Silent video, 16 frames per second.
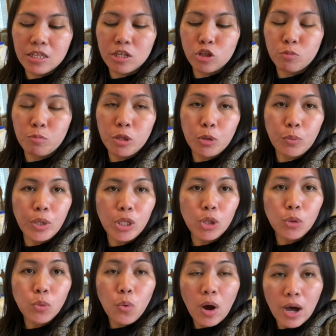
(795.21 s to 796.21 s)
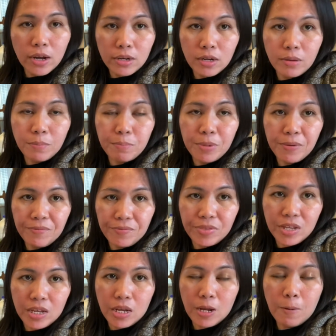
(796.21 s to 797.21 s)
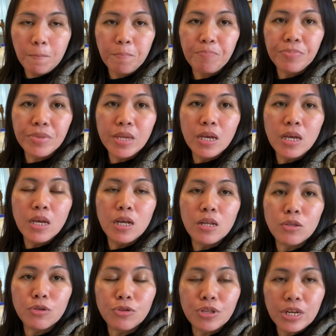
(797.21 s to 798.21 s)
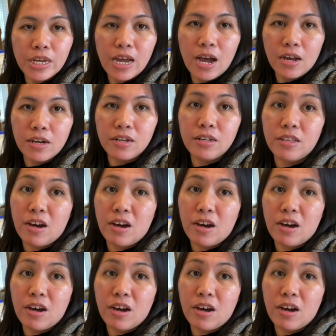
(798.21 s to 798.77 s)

is between 250 to $300.